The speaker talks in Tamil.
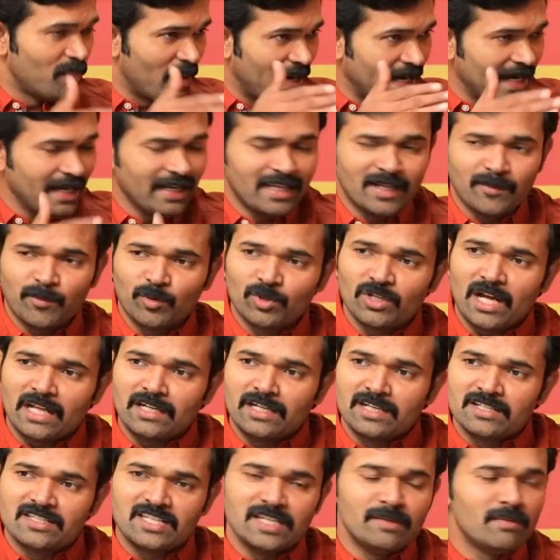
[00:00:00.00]
பயணிக்க போது
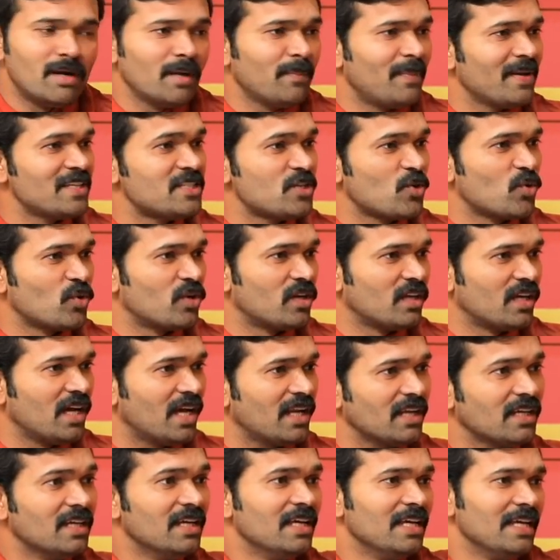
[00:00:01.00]
அண்ணன் சீமான் பேசி
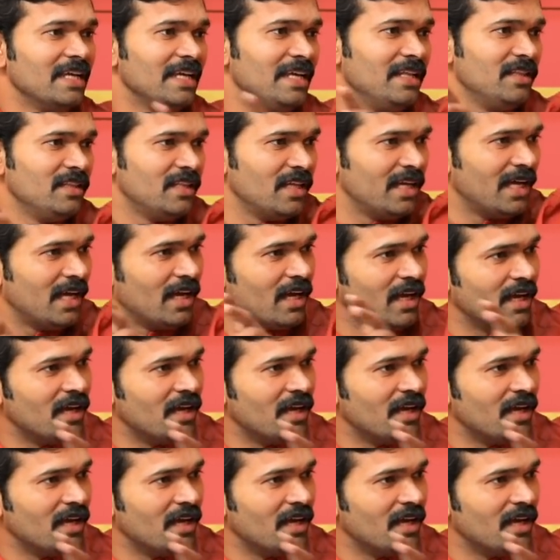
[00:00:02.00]
கொண்டிருக்கார் இந்த